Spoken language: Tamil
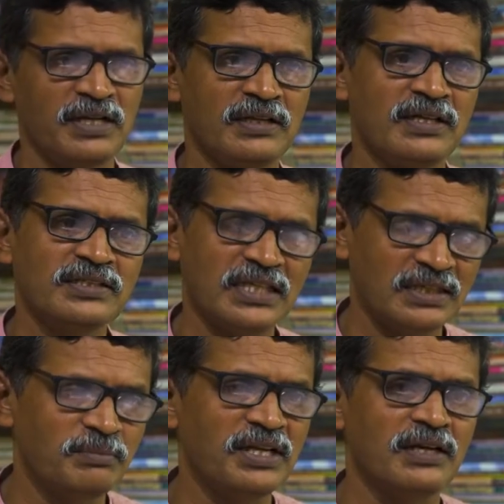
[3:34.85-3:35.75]
மீறல் தான்
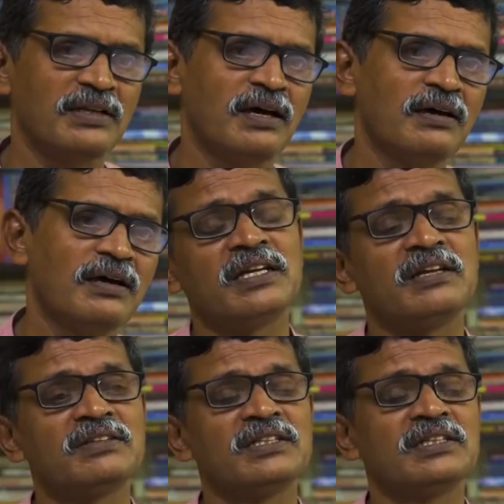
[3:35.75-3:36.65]
சட்ட மீறல் தான்
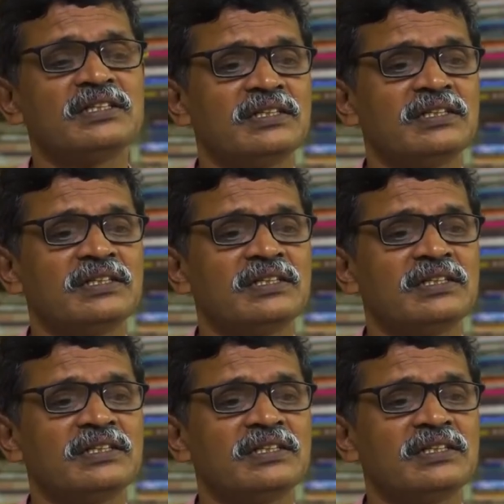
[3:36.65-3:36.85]
நீங்கள் வந்து